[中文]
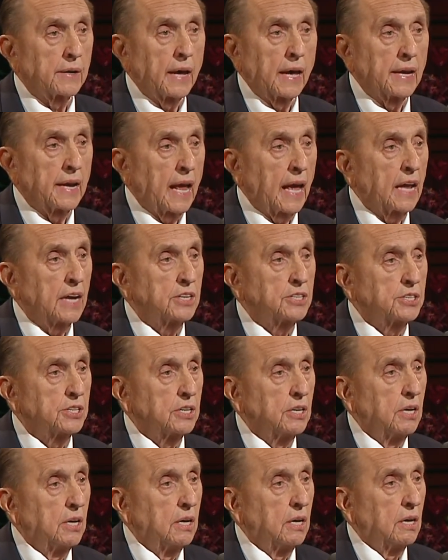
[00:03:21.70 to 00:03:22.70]
各位男
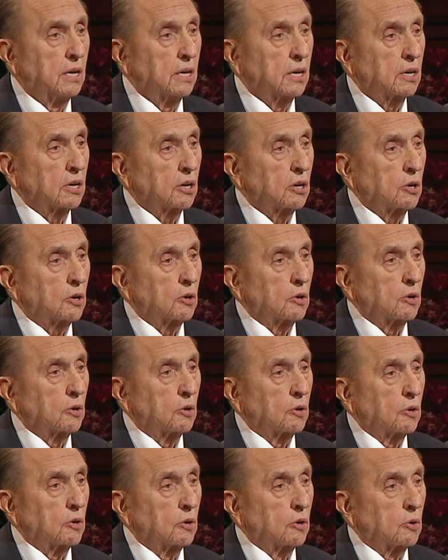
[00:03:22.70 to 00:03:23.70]
青年。
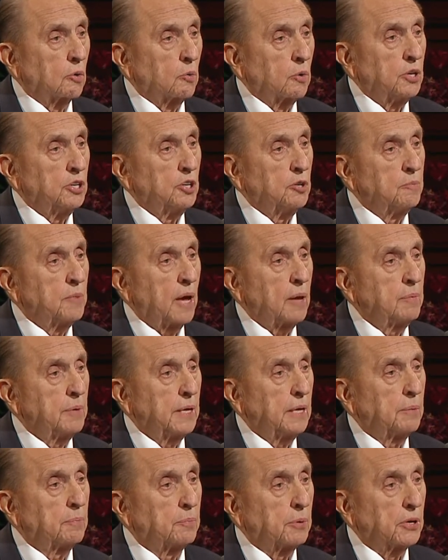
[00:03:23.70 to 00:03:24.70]
你们现
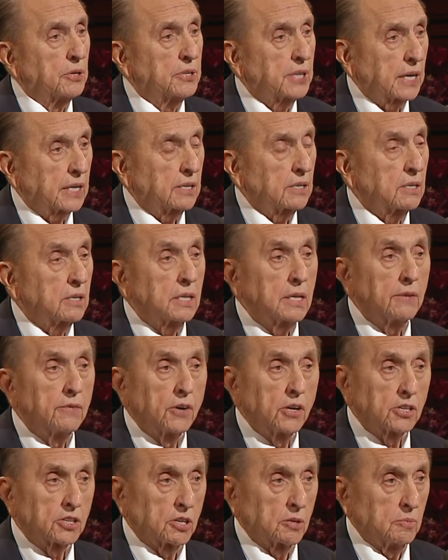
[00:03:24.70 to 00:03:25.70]
阶段正
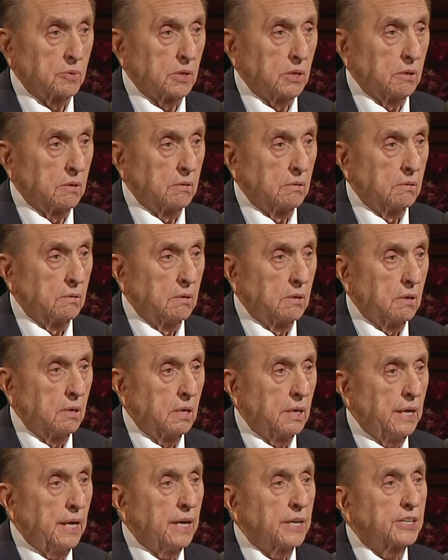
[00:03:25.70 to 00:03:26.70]
是一个最
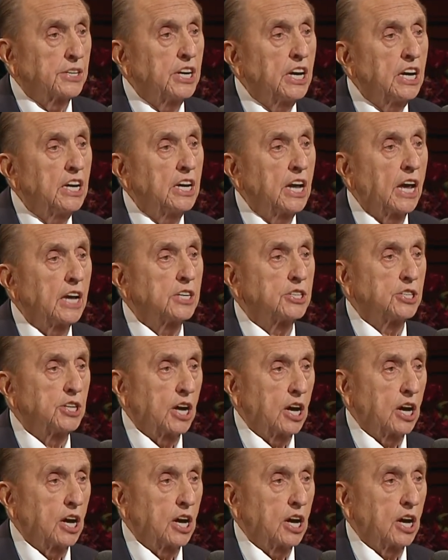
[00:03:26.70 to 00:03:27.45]
脆弱的年龄，